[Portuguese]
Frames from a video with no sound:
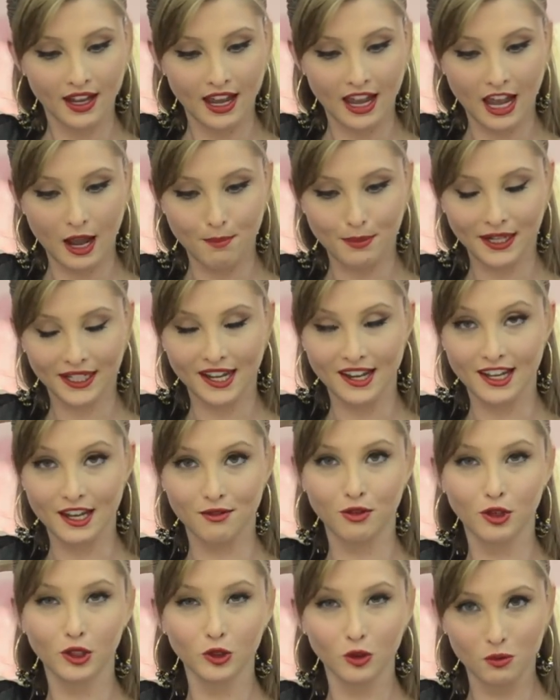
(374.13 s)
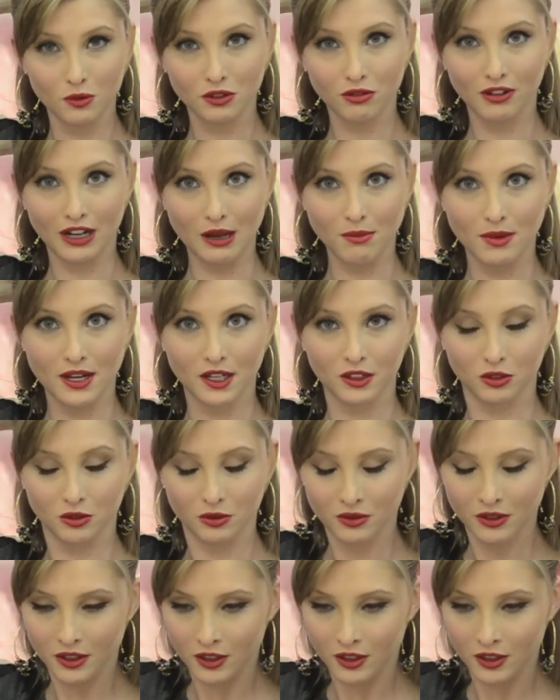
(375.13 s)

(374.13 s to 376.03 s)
é para quem quer volume no cabelo,